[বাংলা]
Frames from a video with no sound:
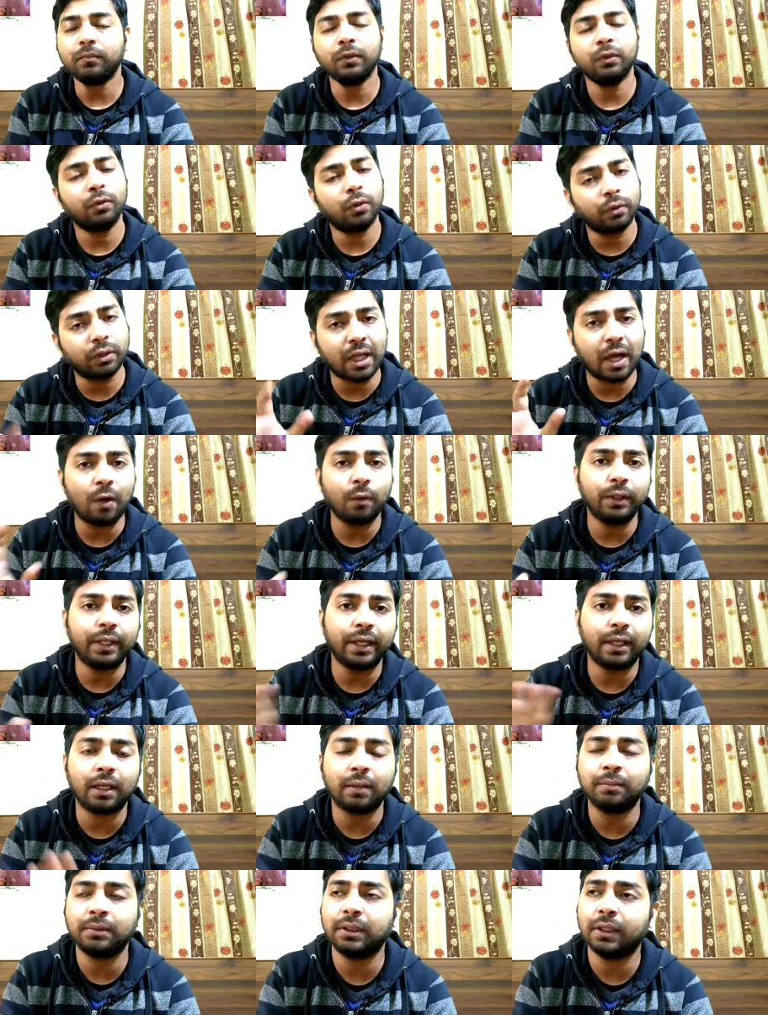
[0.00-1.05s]
তো তাও
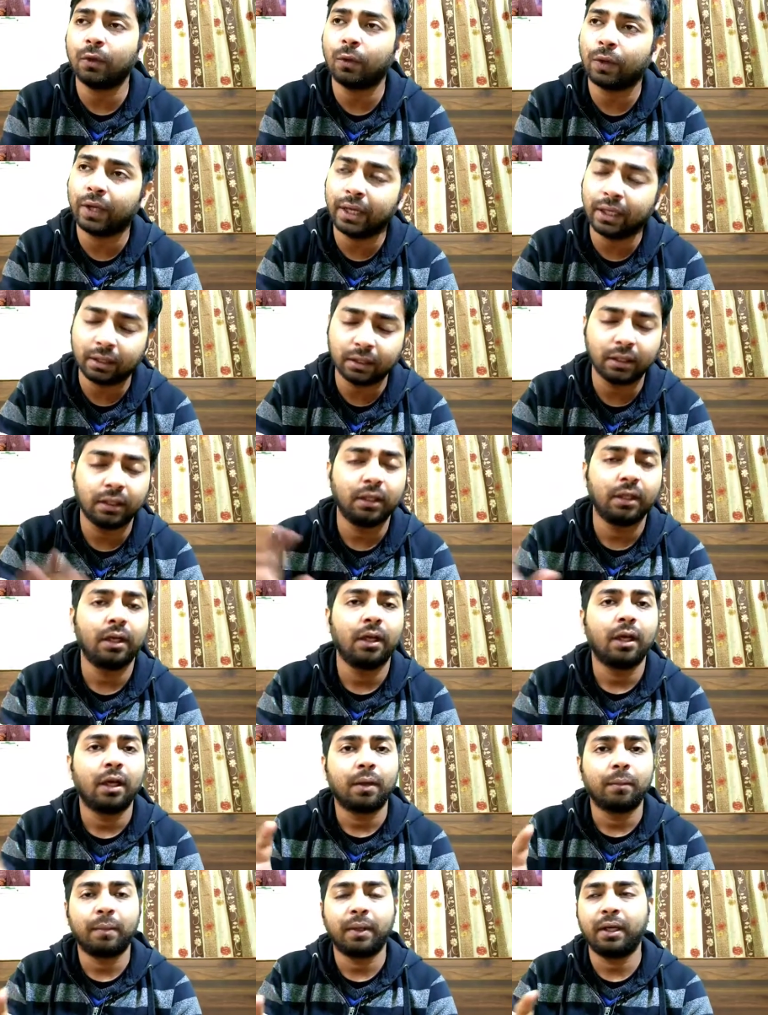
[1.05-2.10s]
দেখলাম যে অনেক
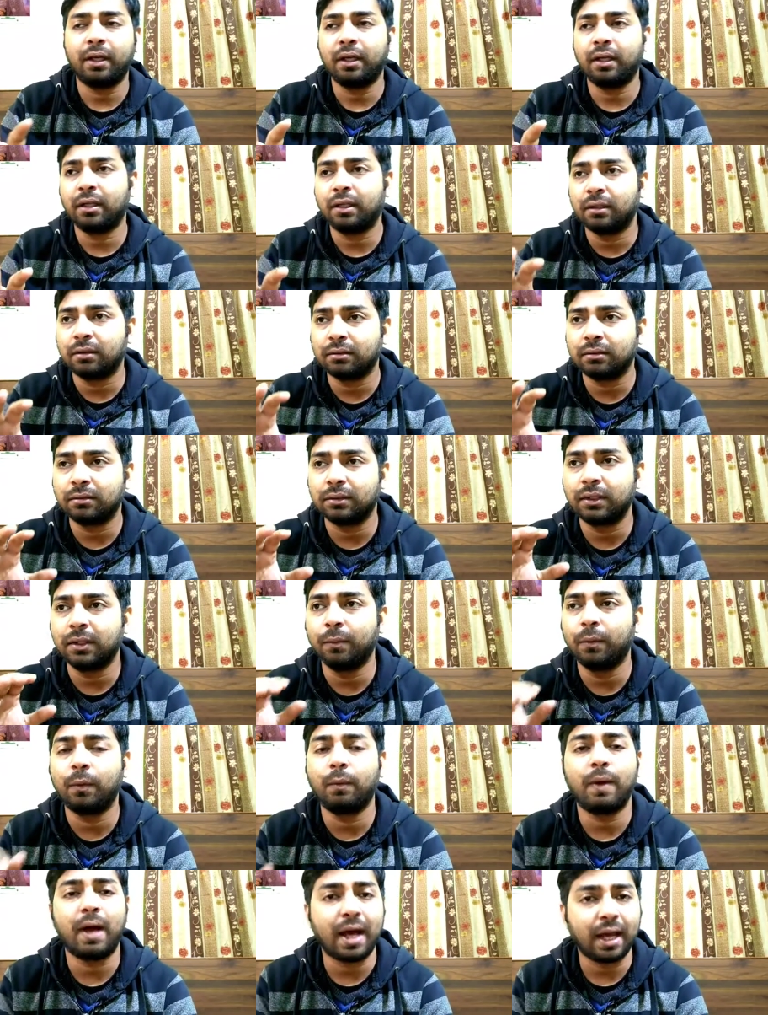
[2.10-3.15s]
মানে কি
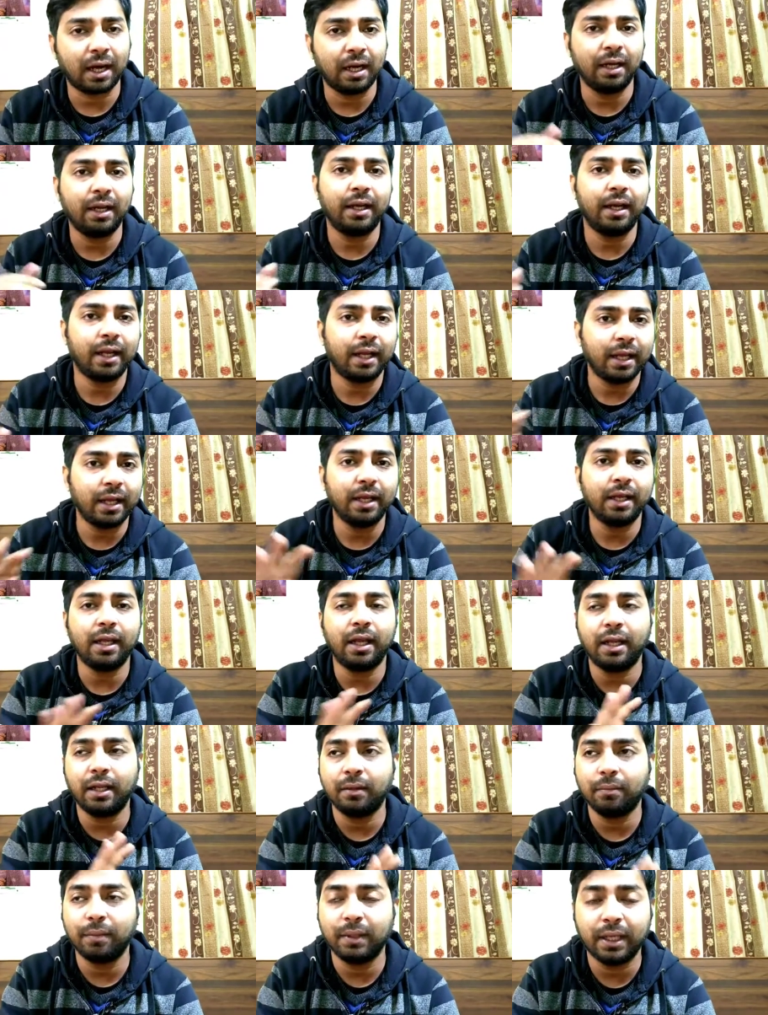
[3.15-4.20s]
বলবো আড়ালে রেখেই
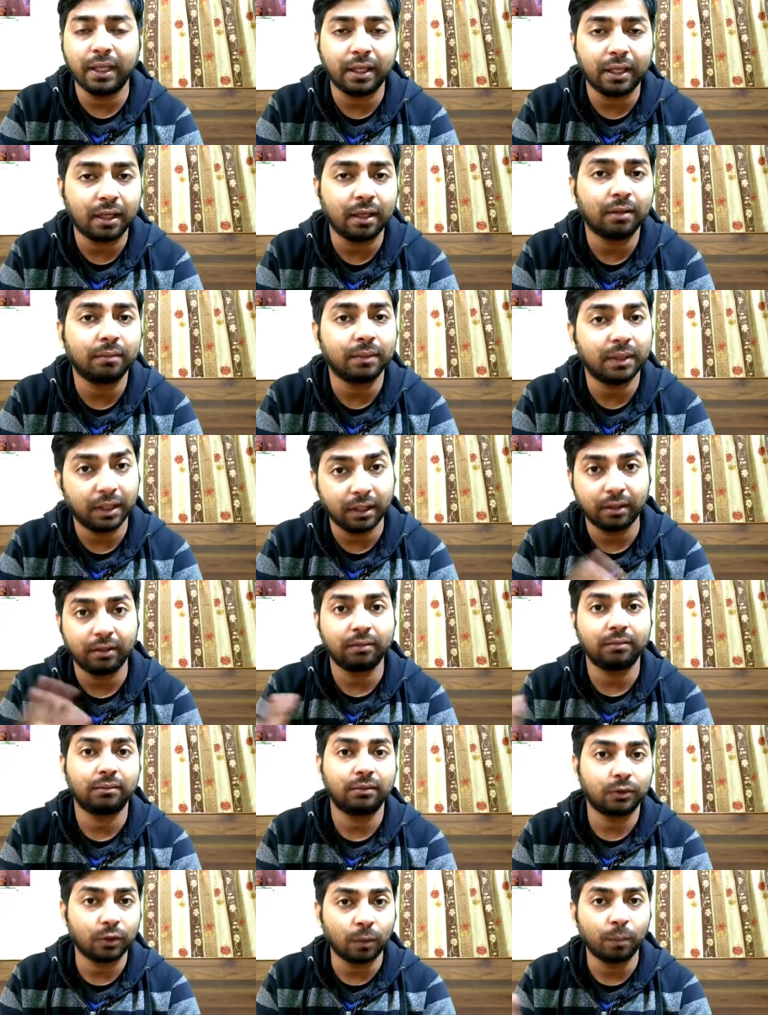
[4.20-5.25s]
এই বিয়েটা মানে
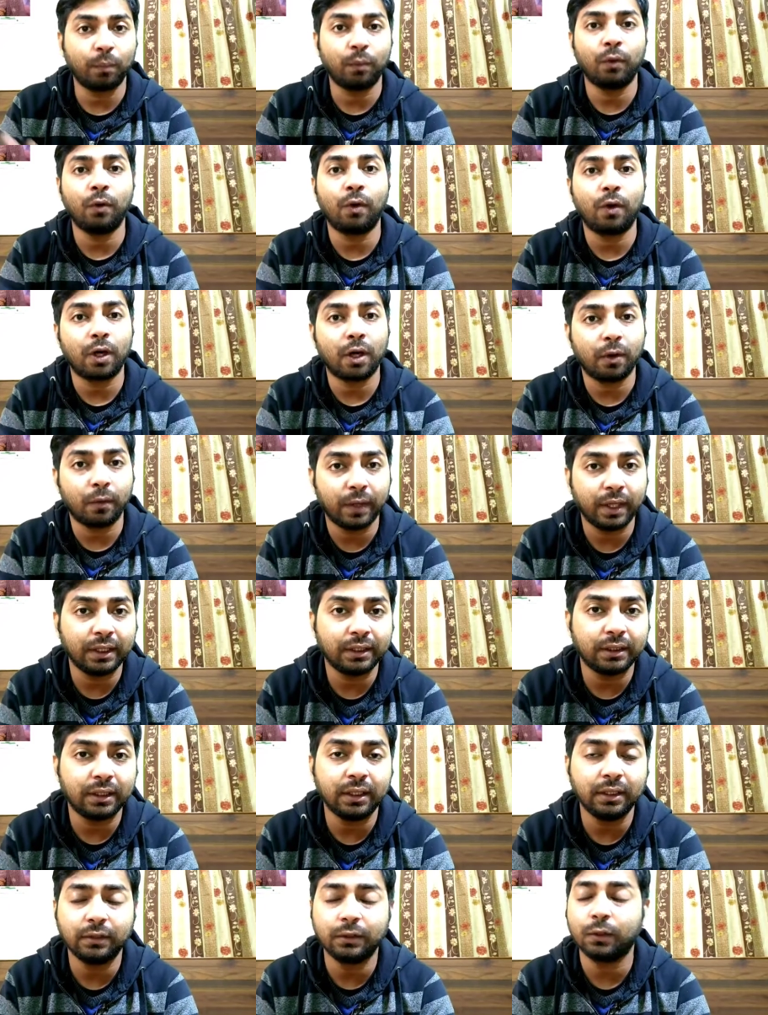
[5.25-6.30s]
সম্পন্ন করা
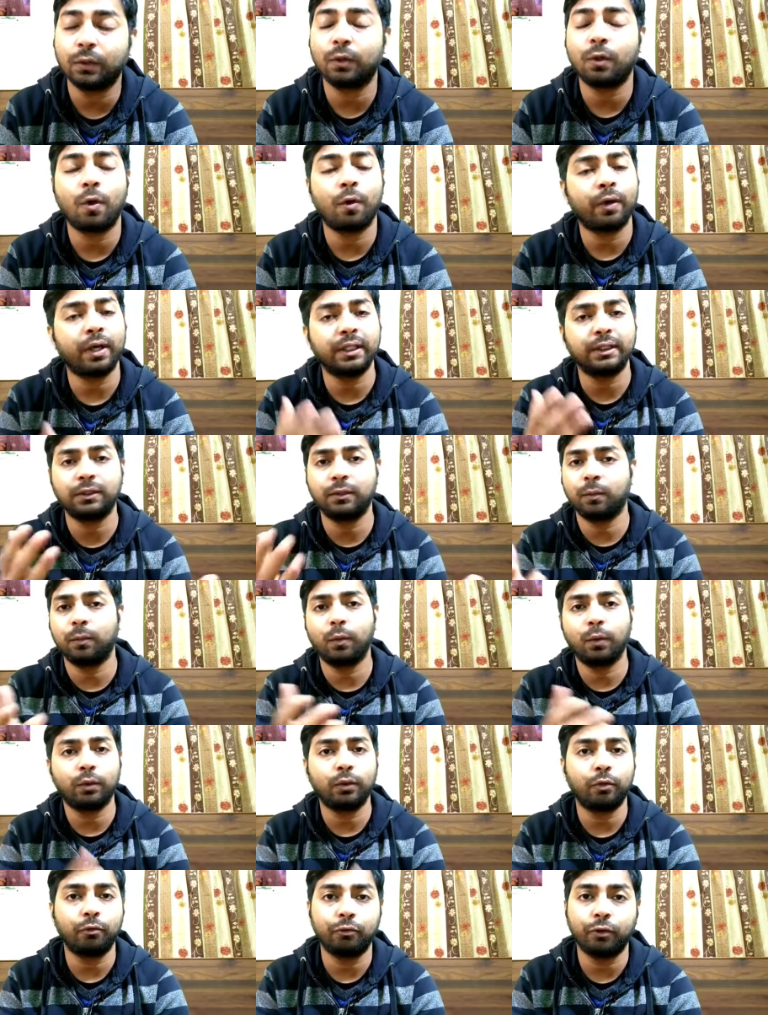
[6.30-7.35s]
হয়েছে সো কংগ্রেস টু
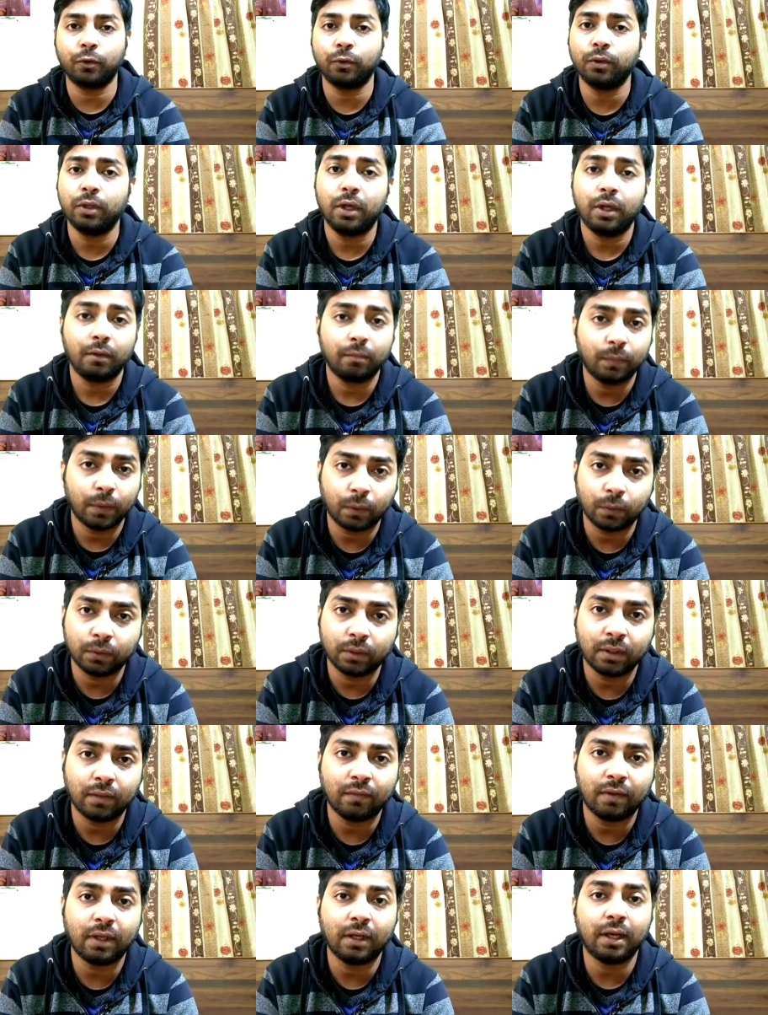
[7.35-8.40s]
বোথ অফ ইউ বরুণ
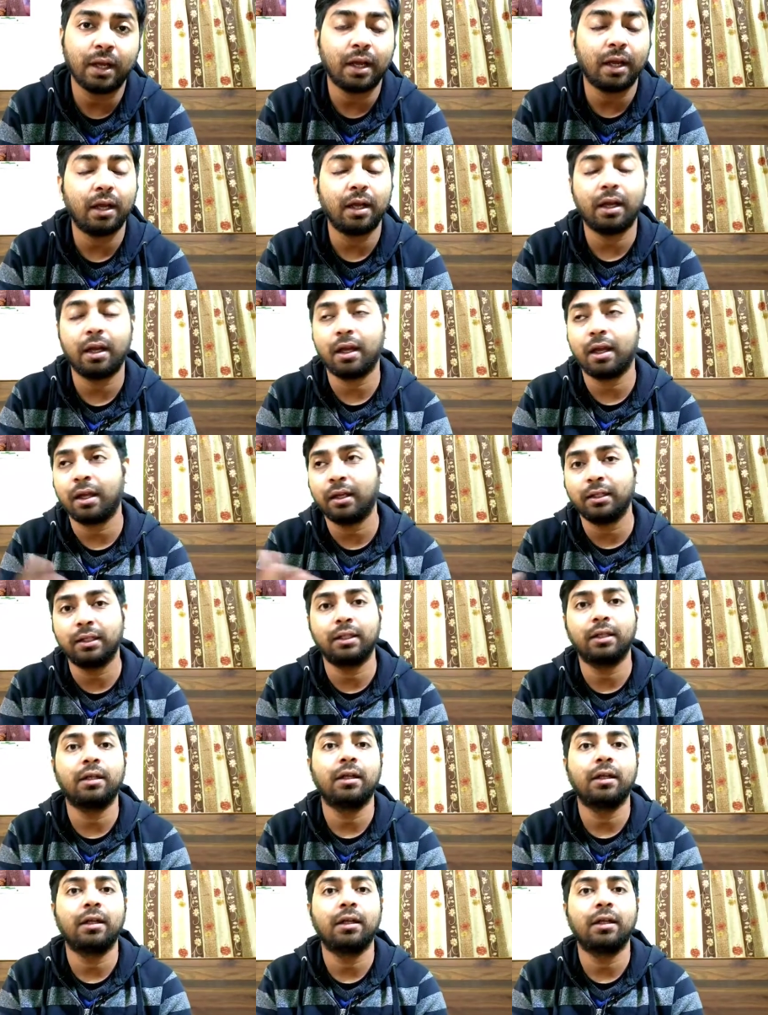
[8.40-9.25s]
ধাবান অ্যান্ড